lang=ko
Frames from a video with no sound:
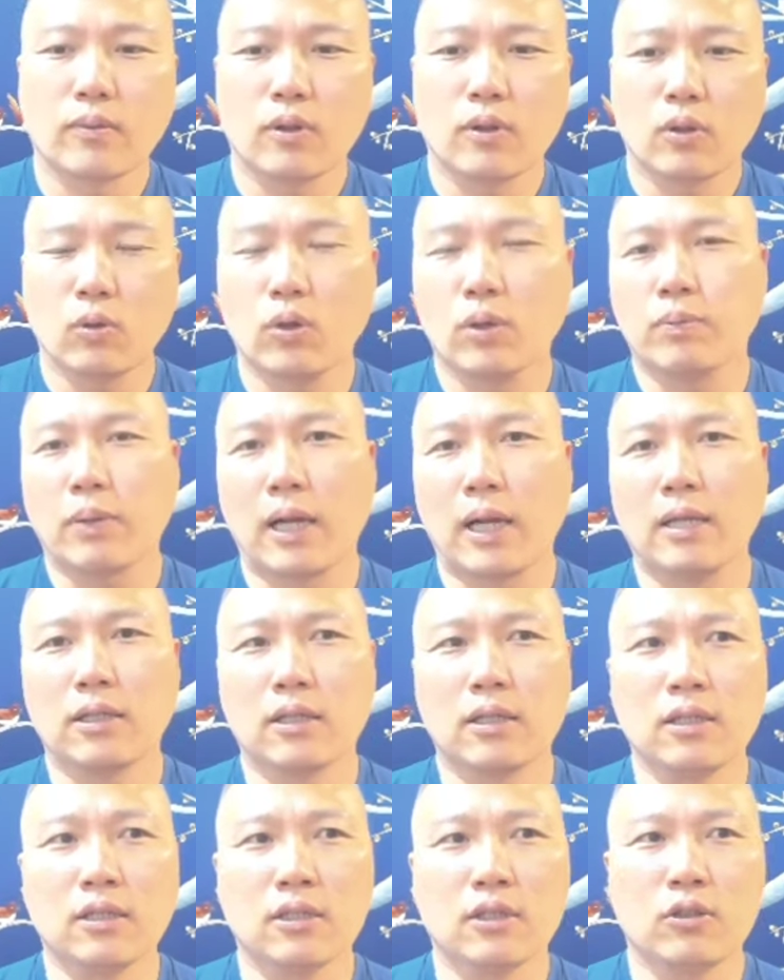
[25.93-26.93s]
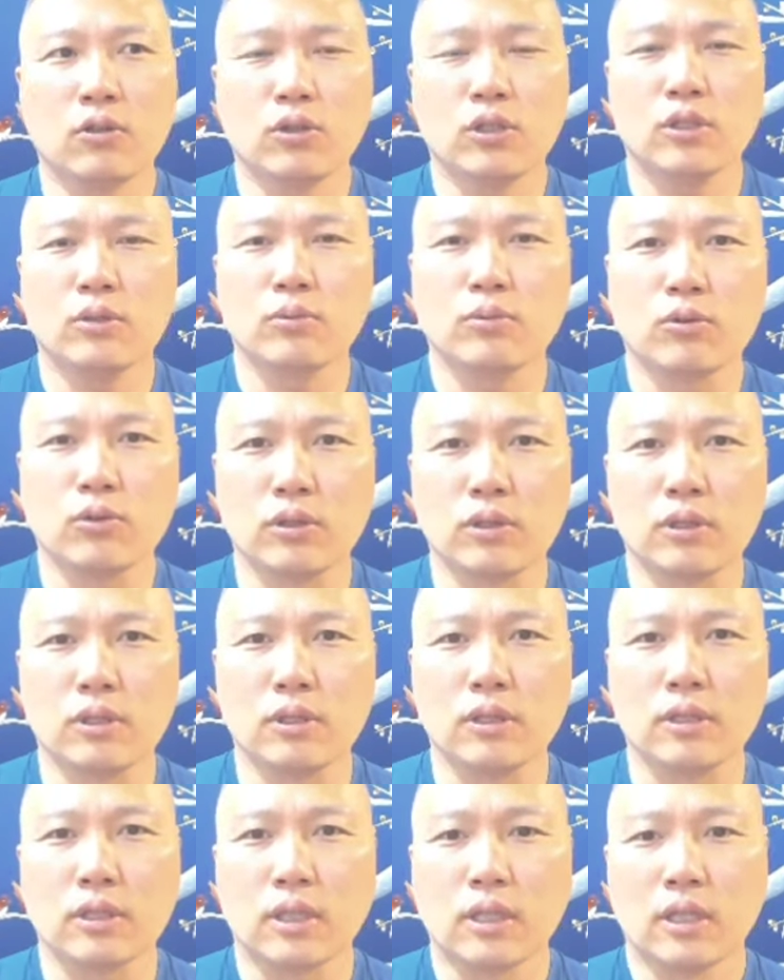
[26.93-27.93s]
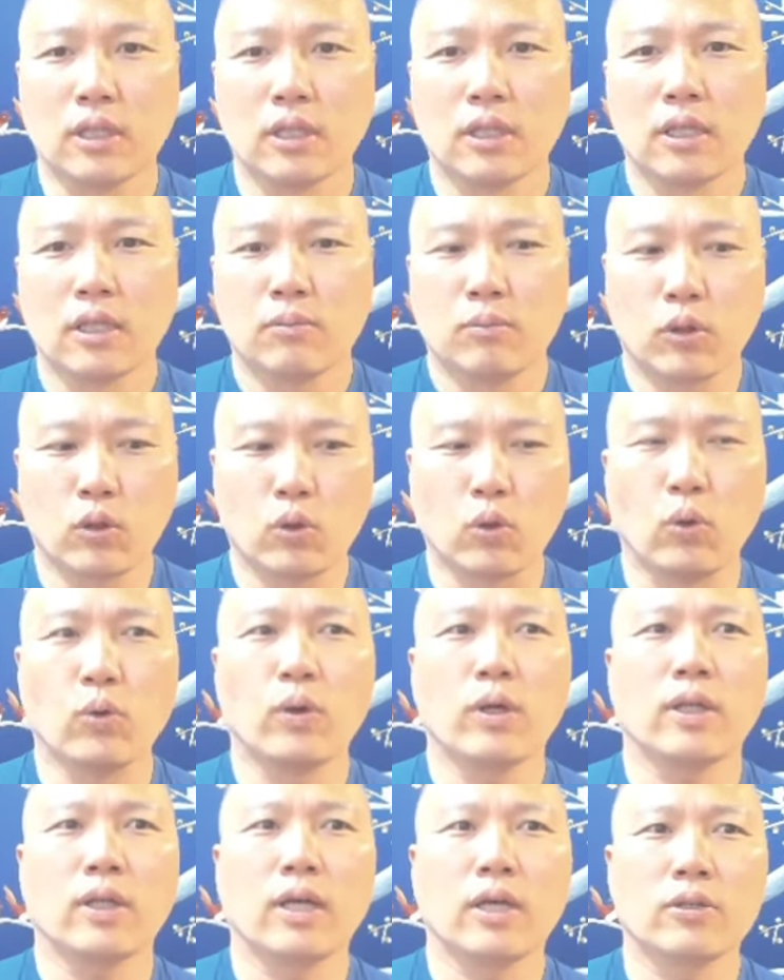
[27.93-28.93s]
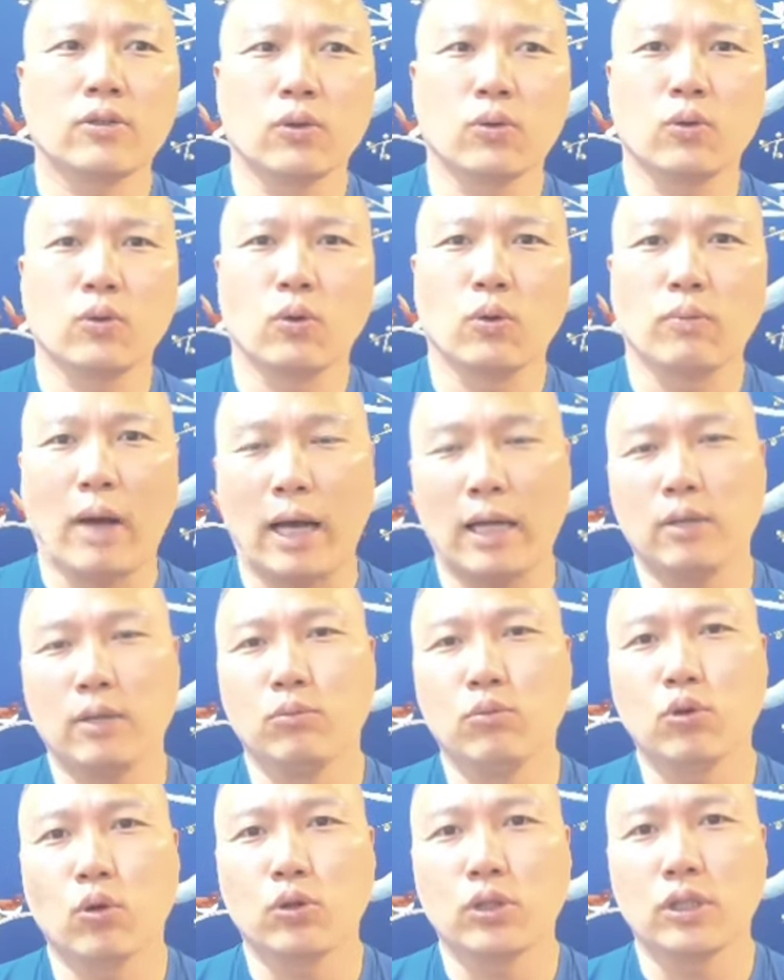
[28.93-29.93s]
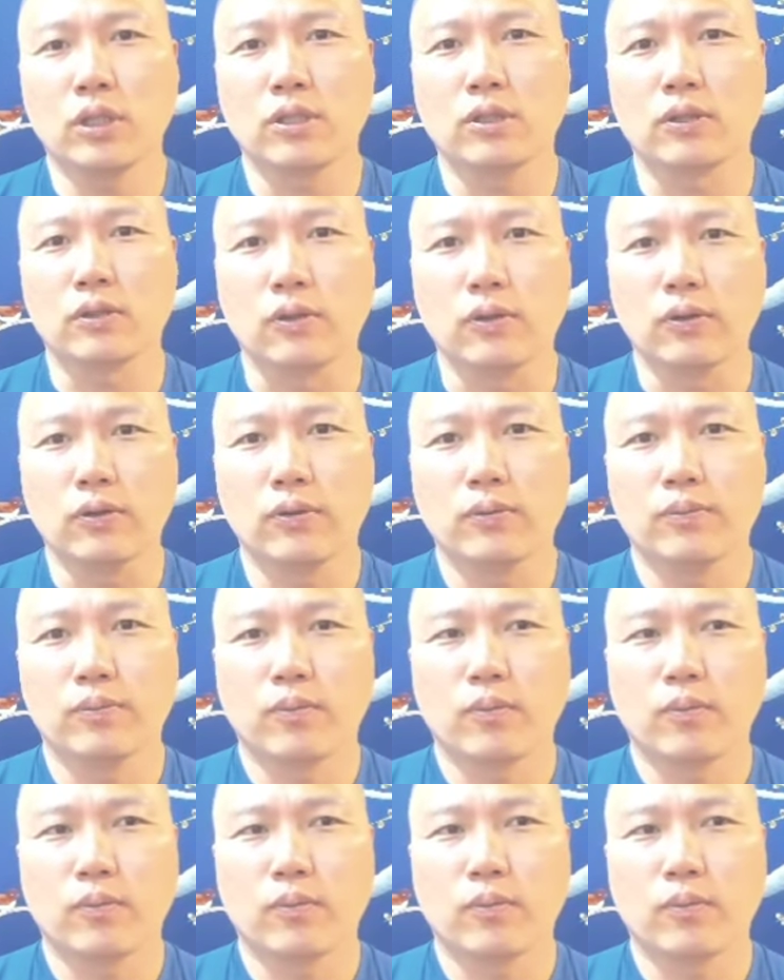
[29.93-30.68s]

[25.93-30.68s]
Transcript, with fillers: 또 우리 반려견을 키우시는 분들은 뭐 교육에 대해서 또 많이 물어오시거든요.